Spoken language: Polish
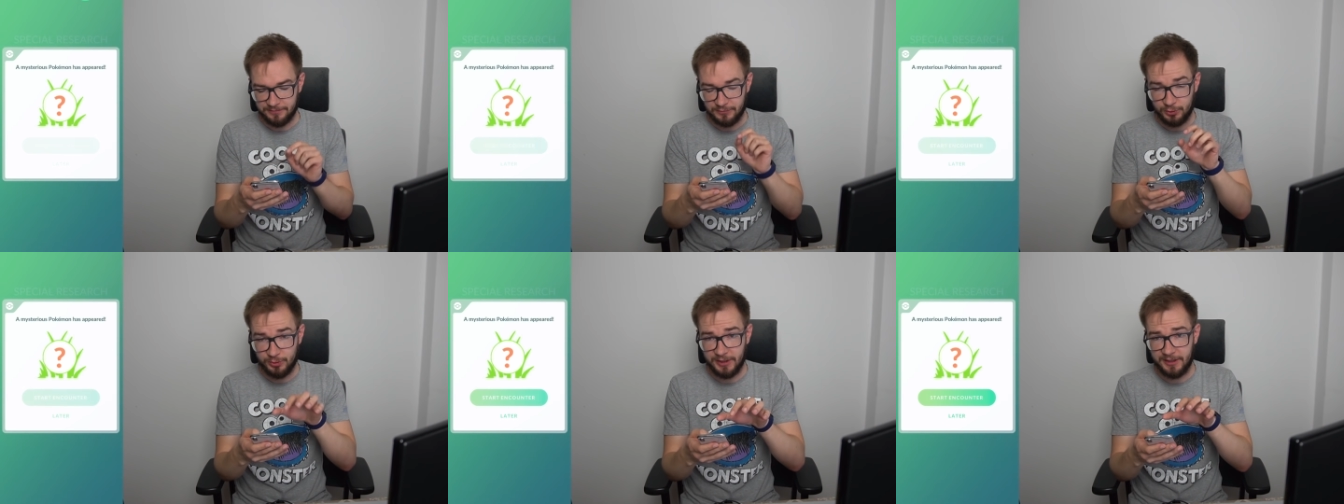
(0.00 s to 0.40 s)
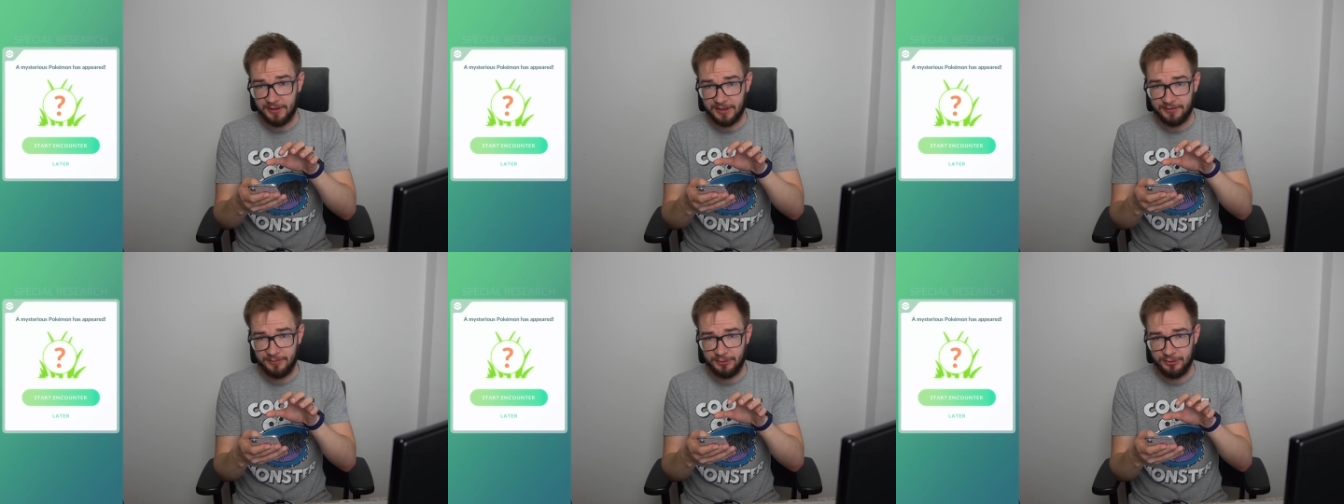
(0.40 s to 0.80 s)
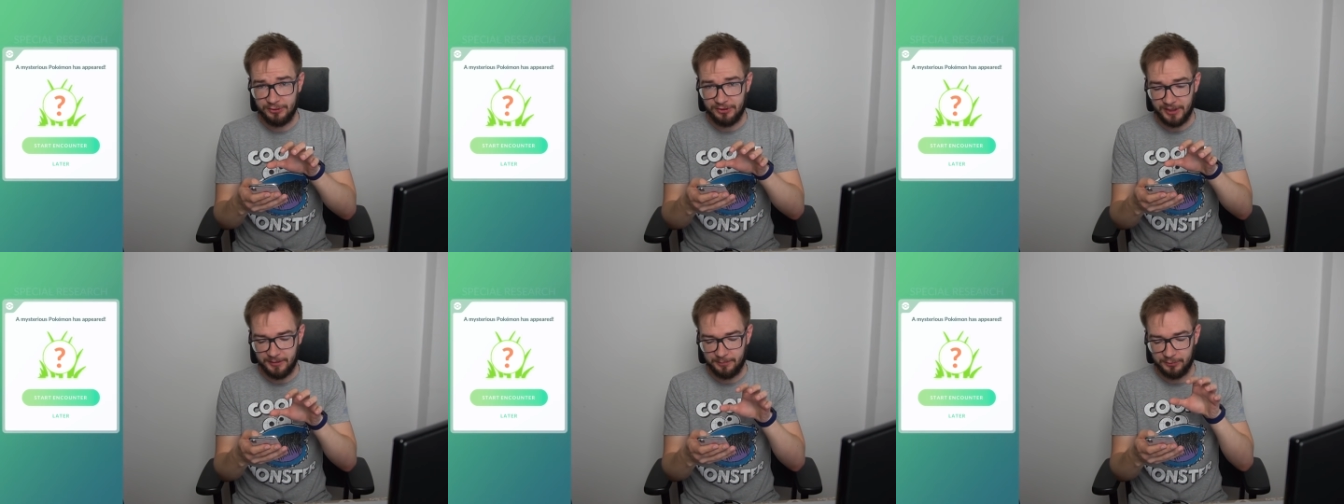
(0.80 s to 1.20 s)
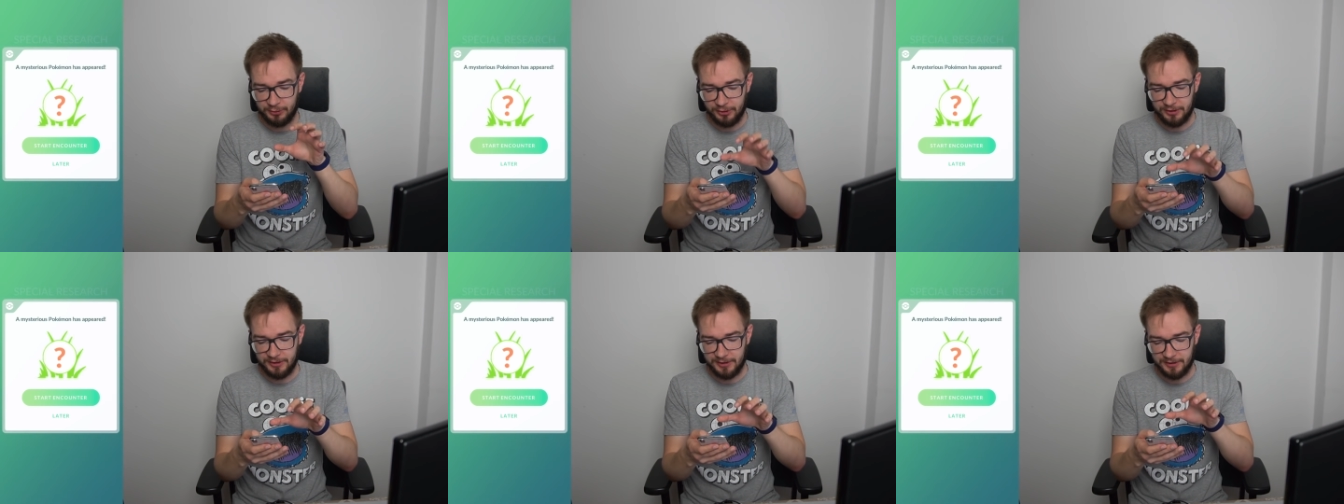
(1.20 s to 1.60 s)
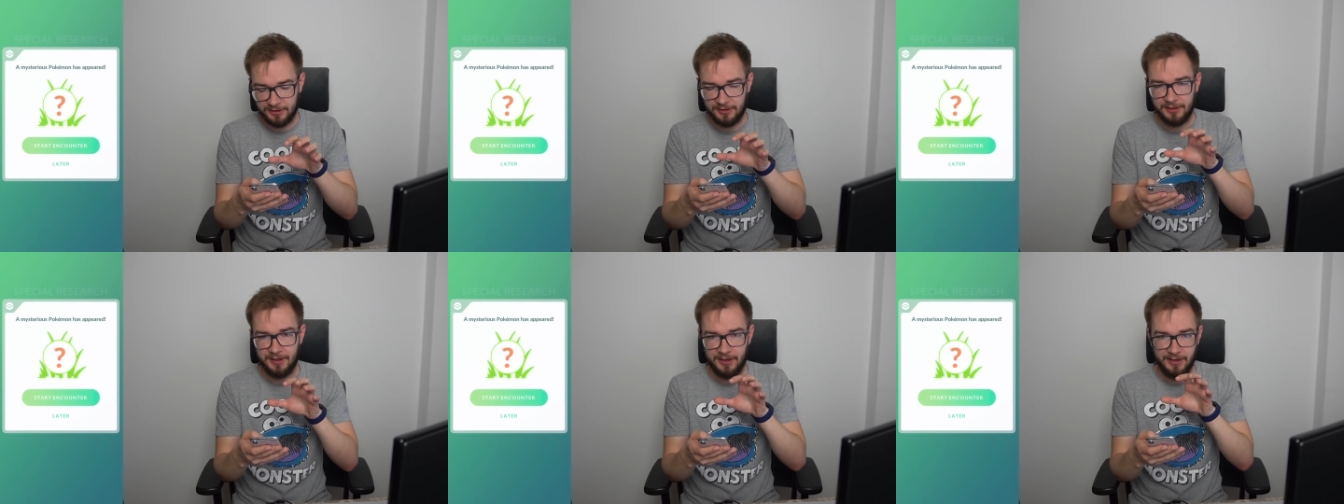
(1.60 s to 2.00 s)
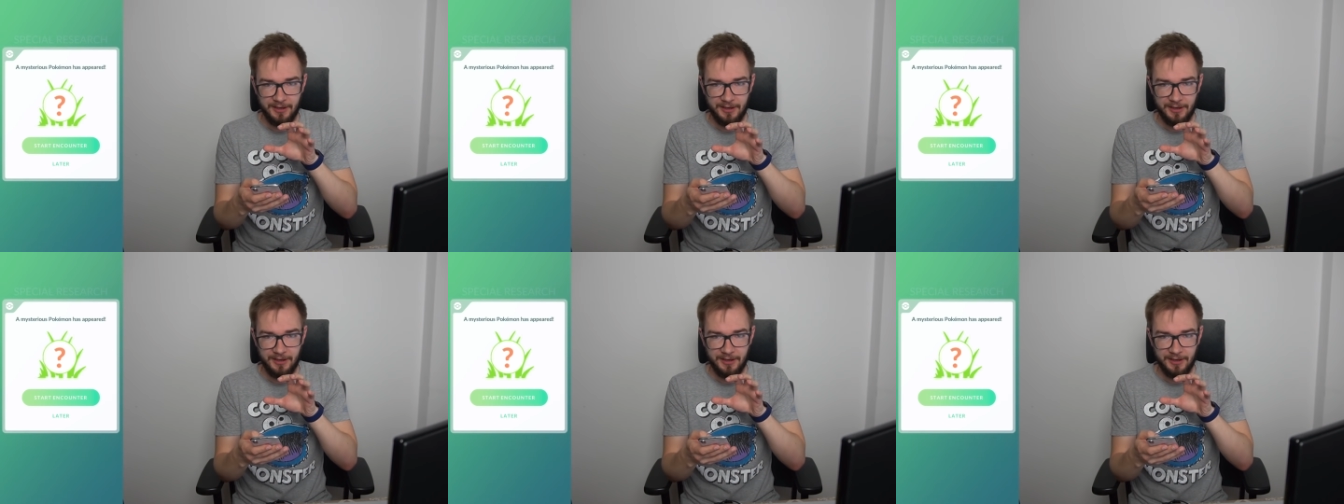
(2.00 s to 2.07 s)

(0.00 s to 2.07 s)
Tutaj jak widzicie przy tych,